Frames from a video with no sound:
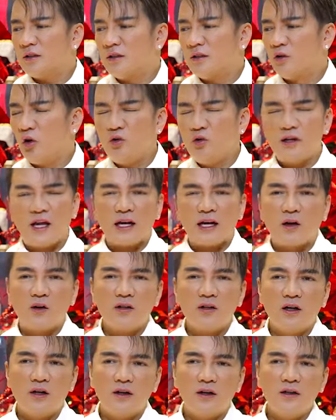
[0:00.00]
nốt nhạc nào hết
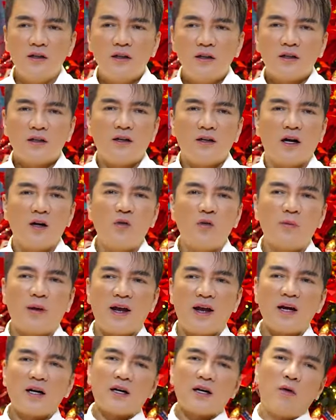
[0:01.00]
trơn á gửi một cái bài
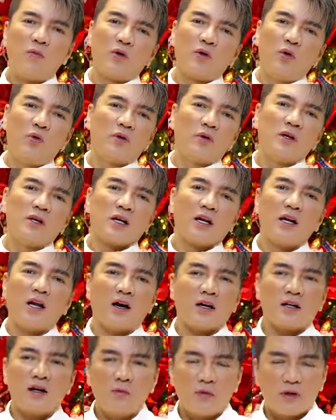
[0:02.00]
hát không luôn cái
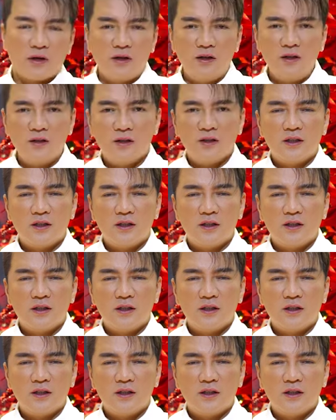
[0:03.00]
lời không vậy đó